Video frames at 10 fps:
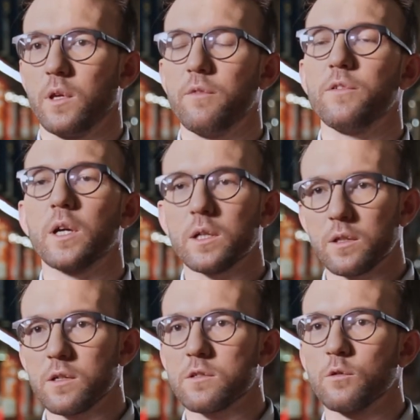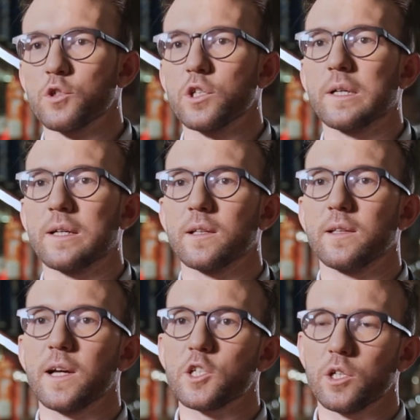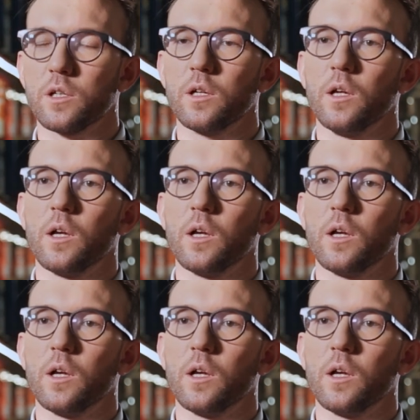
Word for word: И в некоторых случаях даже